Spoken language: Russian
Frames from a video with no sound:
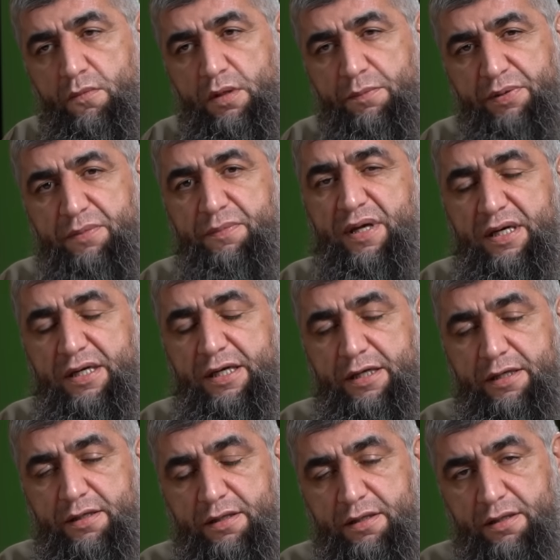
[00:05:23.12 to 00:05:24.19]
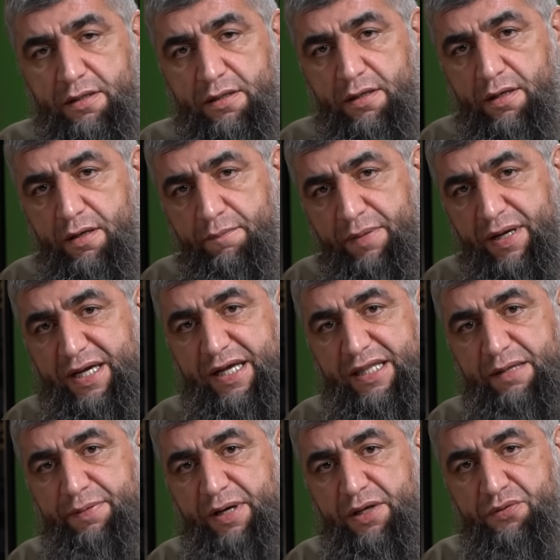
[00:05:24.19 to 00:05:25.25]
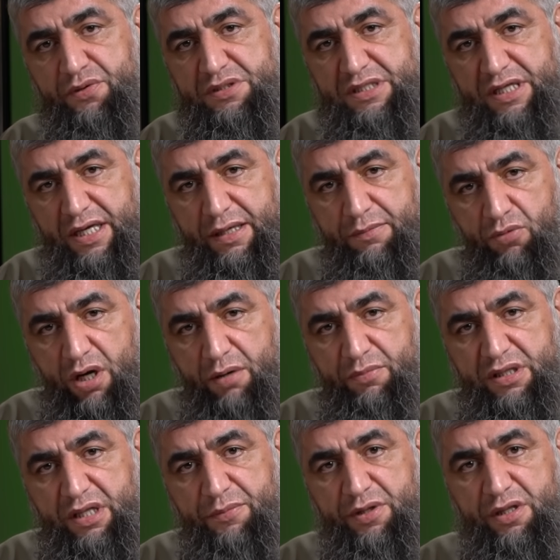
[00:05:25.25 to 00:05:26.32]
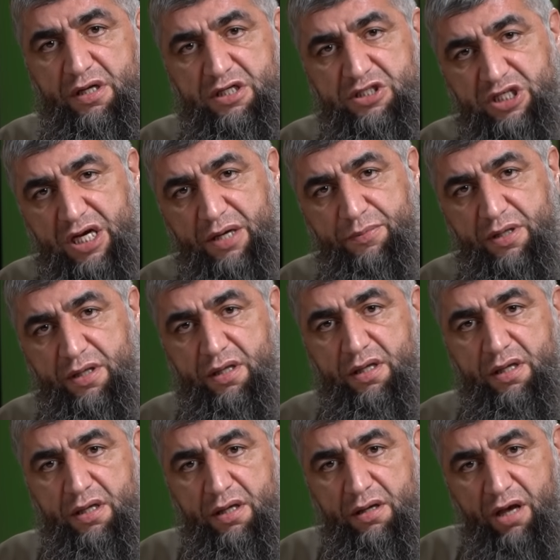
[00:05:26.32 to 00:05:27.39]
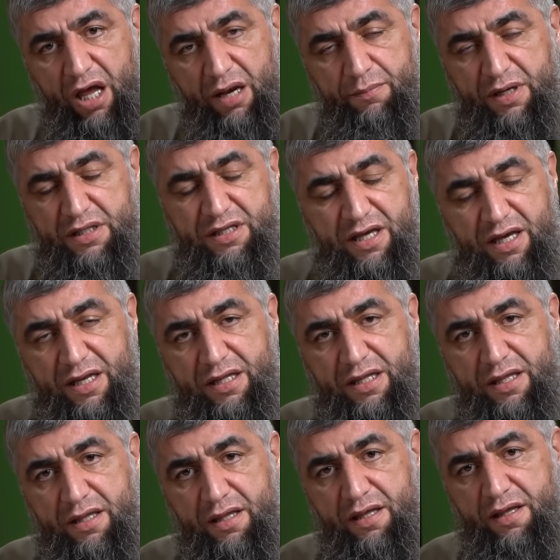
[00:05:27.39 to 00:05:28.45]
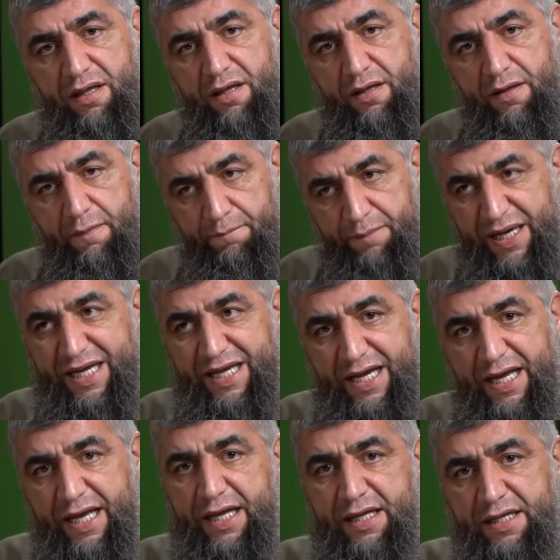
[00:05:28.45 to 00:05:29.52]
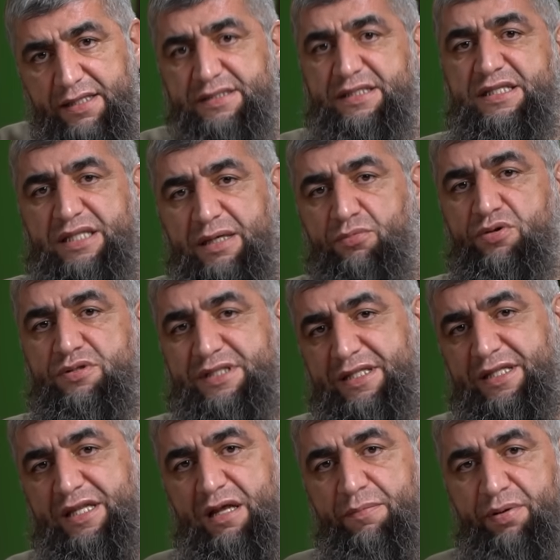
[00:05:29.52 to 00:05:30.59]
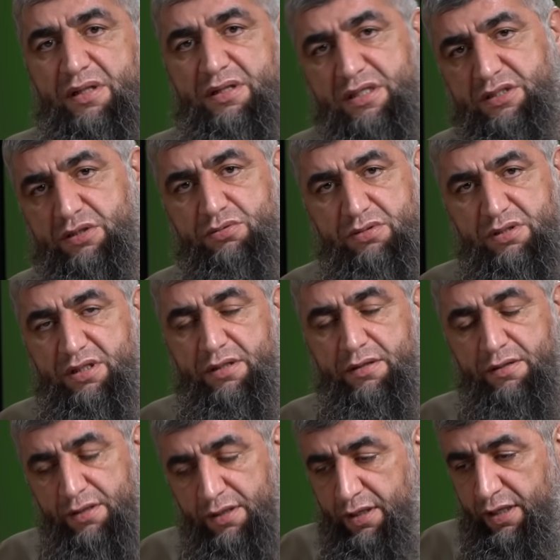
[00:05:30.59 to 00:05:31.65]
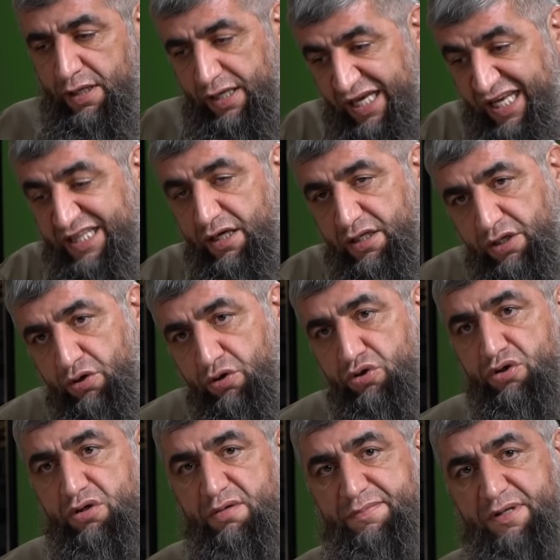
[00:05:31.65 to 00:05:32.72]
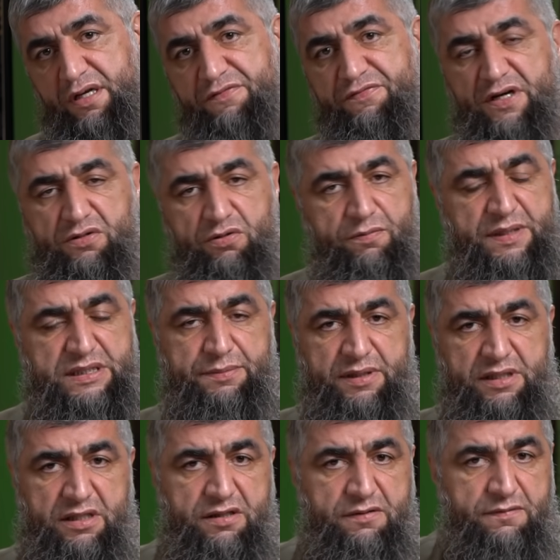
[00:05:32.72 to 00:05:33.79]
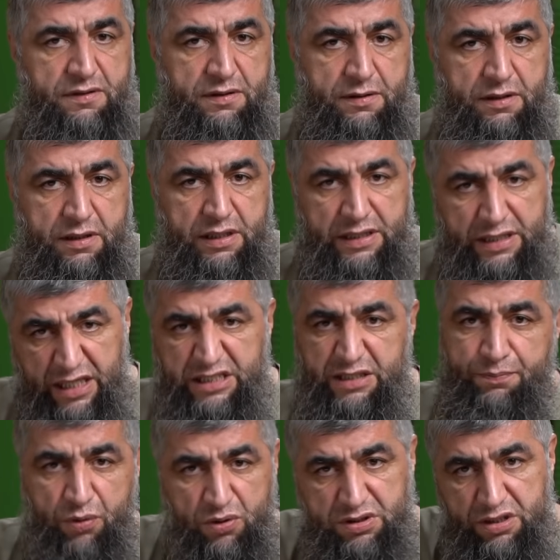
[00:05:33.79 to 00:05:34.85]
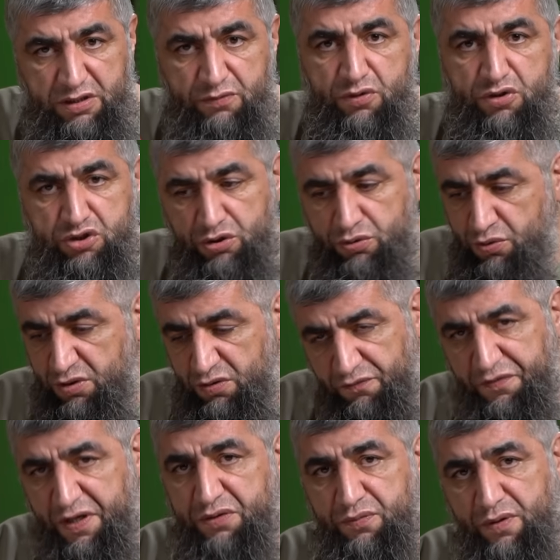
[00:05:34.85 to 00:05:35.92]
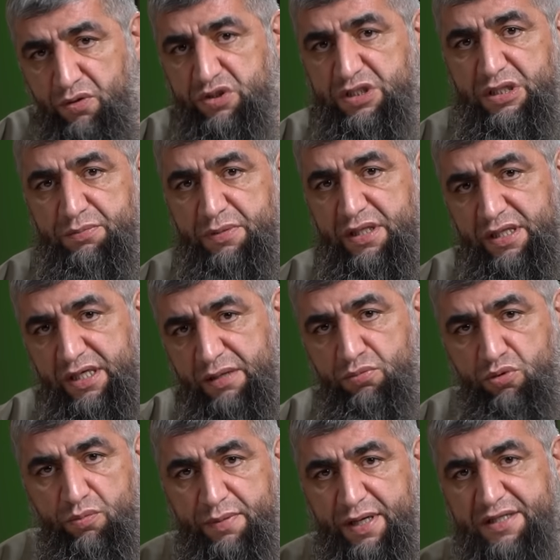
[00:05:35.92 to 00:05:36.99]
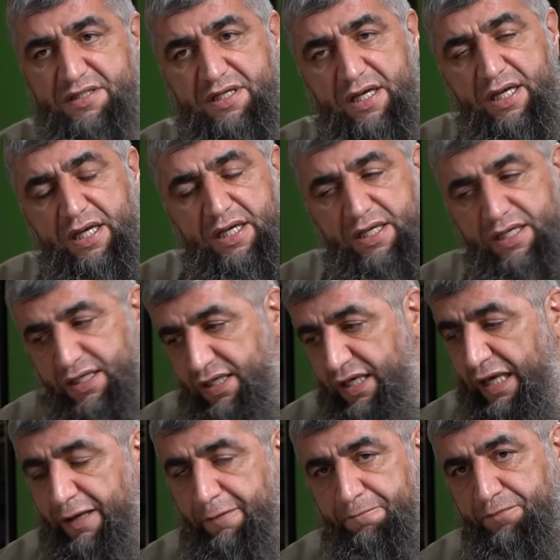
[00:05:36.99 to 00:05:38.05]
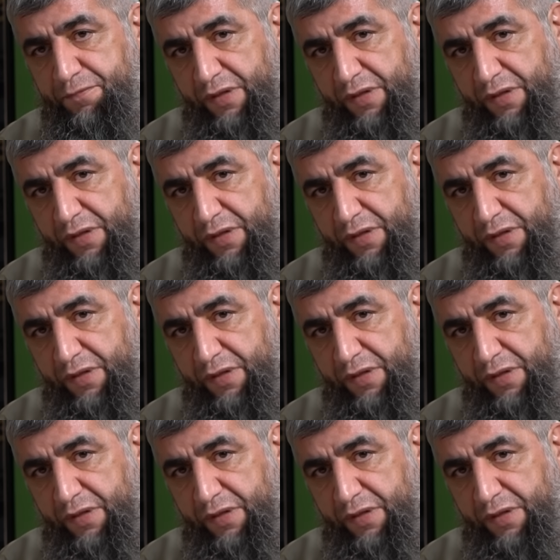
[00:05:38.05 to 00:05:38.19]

примерно, пока не появился Мухаммад Амин Аль-Джами, Аль-Мадхали, пока Саддам Хусейн не напал на Саудии и до него, которые были фатвы, посмотрите вы, даже после 94-го фатва Усаймина Ибн База и